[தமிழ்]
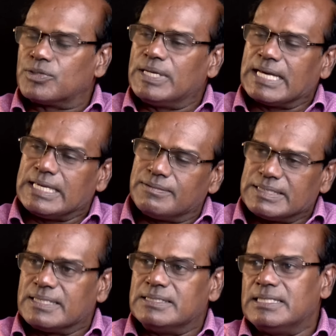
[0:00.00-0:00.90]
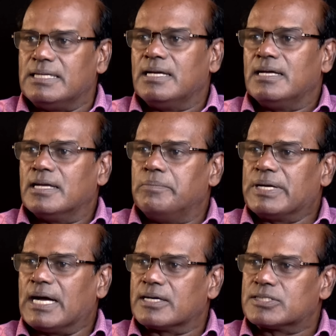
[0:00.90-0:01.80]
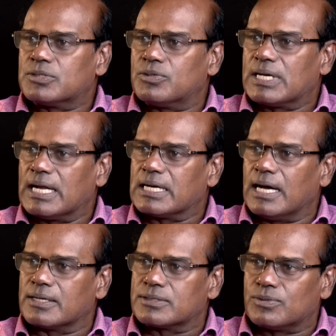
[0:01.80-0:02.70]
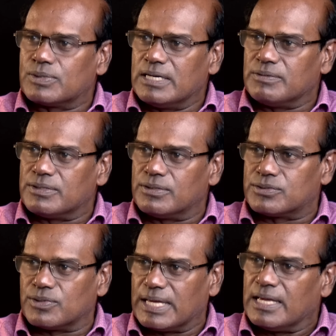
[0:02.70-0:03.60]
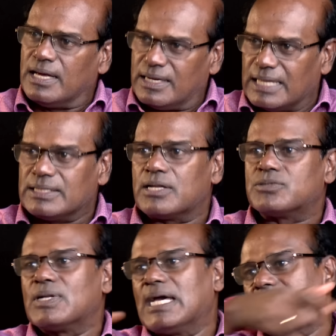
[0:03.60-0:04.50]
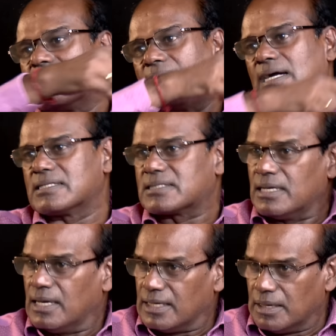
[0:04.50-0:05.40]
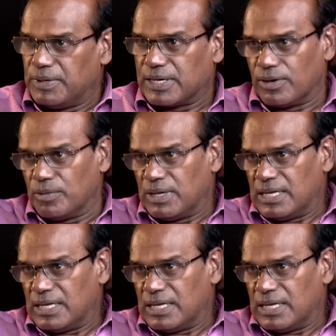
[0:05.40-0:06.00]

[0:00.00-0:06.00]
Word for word: சொன்னீங்க இருபத்தஞ்சு எம்பி காங்கிரஸ் கொடுக்குறாரு காங்கிரஸ் கூட்டணி வந்துடும் சொன்னேன் நான் தானே சொன்னேன் அத்தனை காங்கிரஸ் எம்பிக்களும்